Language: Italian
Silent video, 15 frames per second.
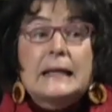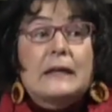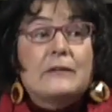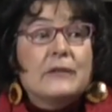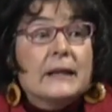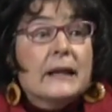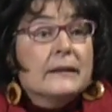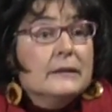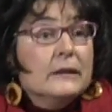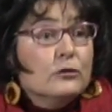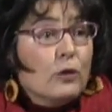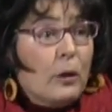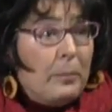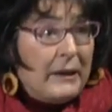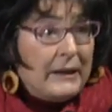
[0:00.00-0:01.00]
che viene
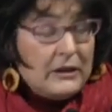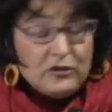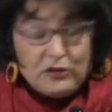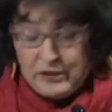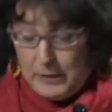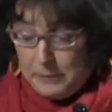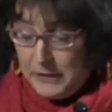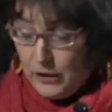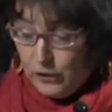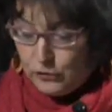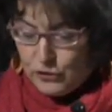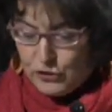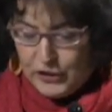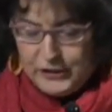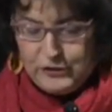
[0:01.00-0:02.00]
edito a Parigi nel
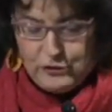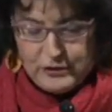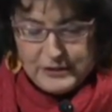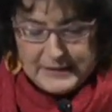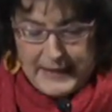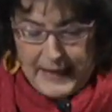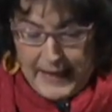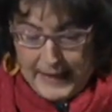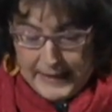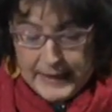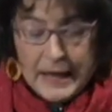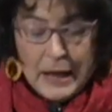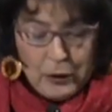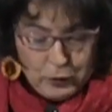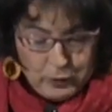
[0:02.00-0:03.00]
1806,